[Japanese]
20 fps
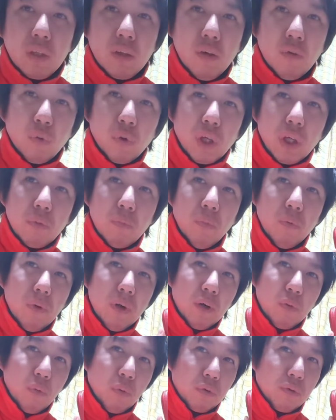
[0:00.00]
結構
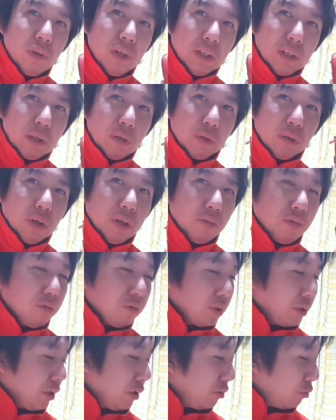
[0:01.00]
紐が擦れてる、乾
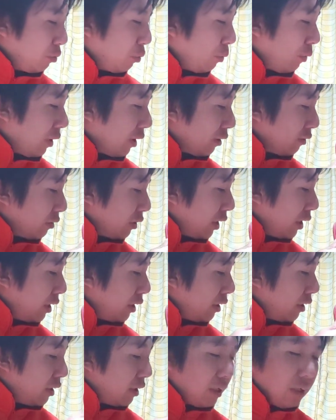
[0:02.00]
燥してるとこがあるんで、
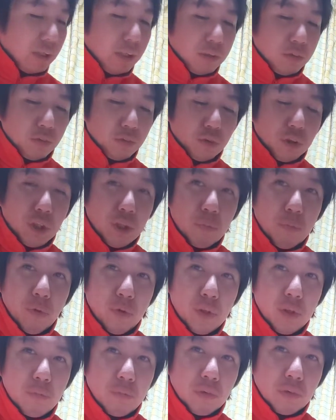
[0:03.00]
ちょっと
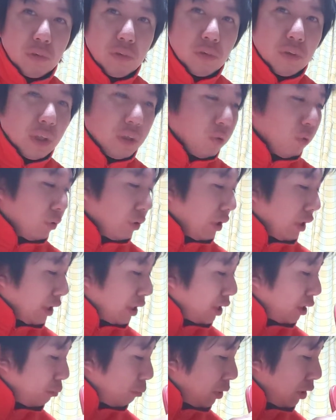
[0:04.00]
紐にも塗り込んで
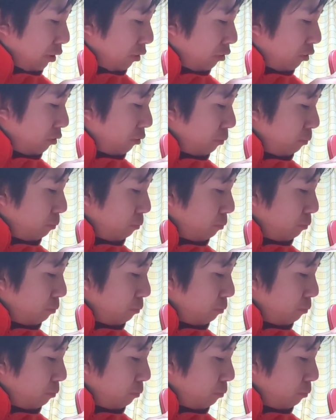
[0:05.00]
いきます。